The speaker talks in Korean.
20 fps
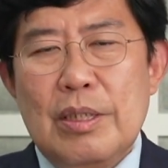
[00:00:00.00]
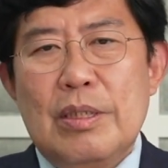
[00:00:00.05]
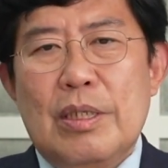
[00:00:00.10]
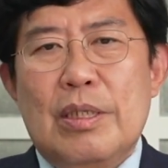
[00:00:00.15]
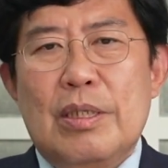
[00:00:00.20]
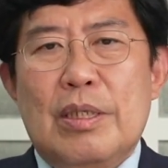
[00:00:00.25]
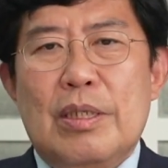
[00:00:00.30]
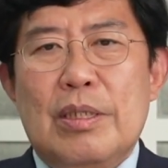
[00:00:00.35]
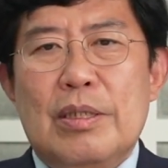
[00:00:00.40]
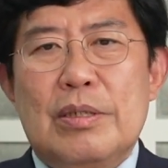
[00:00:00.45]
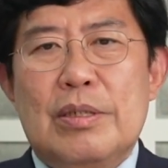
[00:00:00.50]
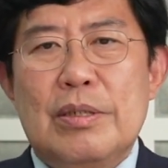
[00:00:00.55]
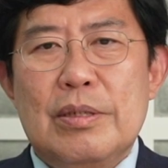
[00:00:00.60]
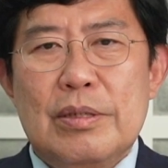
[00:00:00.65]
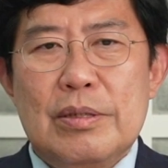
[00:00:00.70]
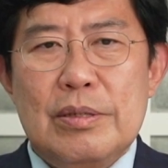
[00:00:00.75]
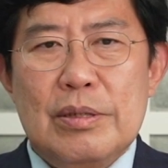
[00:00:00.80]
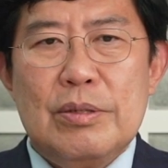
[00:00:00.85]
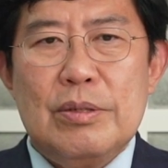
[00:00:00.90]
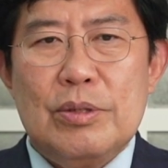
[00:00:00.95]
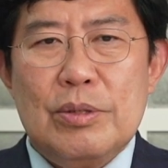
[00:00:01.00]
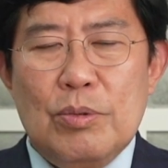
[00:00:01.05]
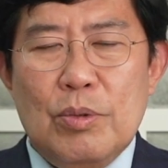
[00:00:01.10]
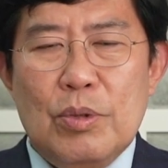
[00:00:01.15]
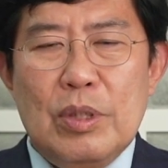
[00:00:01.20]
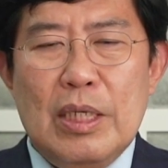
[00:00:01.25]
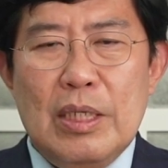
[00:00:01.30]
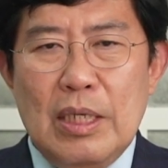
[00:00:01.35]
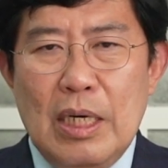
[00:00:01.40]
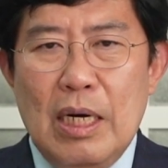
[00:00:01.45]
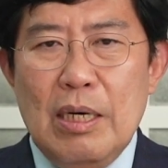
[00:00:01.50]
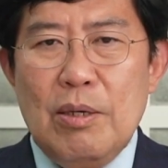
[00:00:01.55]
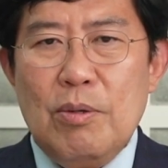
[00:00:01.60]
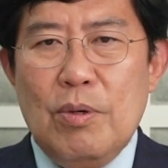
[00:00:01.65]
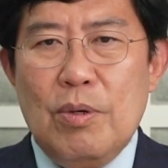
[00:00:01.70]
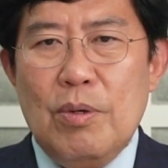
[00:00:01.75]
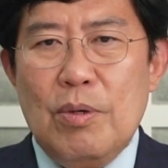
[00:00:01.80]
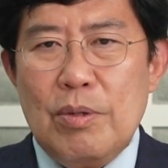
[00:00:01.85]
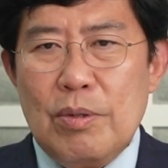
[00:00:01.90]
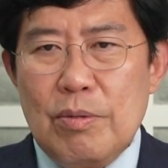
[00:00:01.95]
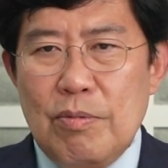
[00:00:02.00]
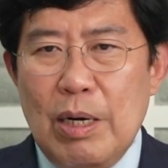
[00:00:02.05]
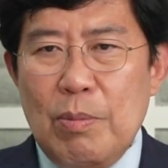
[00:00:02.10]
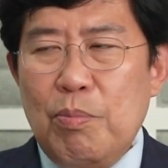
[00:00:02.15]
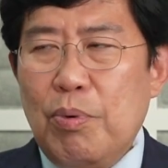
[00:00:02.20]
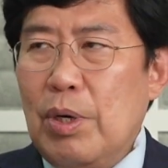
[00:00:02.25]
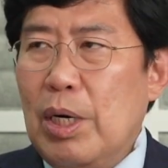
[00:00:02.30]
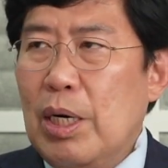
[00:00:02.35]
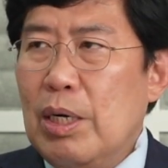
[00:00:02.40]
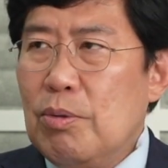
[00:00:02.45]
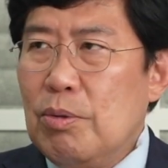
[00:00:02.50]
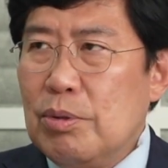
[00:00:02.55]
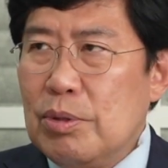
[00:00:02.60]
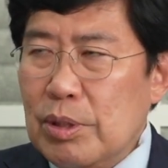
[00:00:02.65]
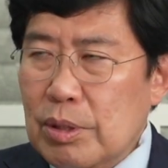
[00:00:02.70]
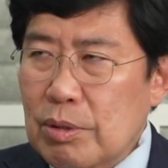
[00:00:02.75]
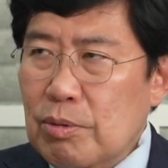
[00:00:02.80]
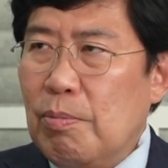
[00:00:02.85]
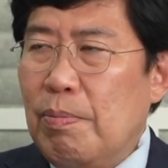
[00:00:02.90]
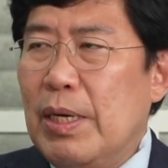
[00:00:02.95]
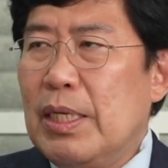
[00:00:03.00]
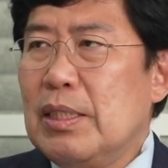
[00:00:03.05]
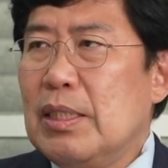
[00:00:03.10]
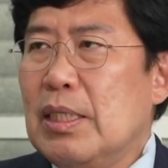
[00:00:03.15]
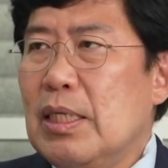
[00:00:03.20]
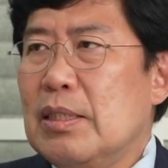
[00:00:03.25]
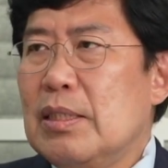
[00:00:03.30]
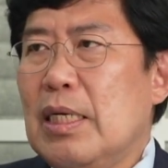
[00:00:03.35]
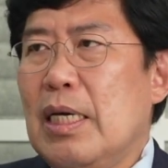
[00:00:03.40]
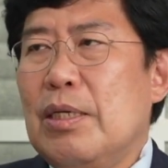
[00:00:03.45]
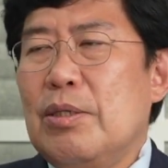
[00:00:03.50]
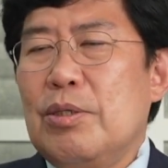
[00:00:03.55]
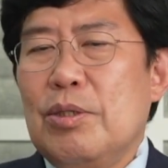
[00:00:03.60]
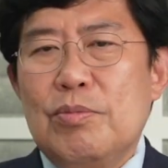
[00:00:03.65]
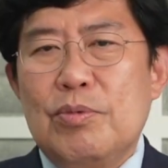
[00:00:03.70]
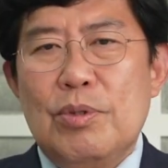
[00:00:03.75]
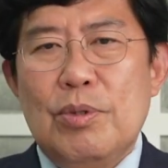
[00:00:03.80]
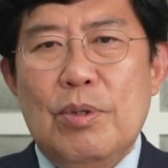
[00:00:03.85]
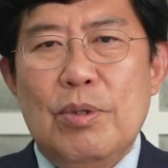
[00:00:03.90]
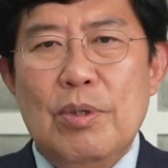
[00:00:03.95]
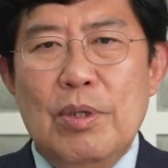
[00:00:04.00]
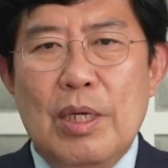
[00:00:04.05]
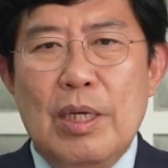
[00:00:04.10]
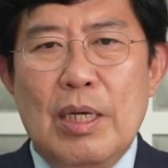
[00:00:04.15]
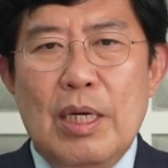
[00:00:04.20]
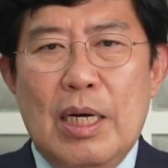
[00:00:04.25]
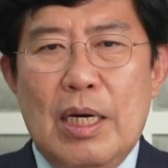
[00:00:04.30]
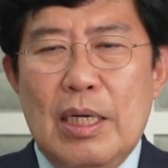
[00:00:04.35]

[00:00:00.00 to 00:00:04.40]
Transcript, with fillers: 어, 그 조달을 하고 확보하고 그리고 판다는 개념으로 음.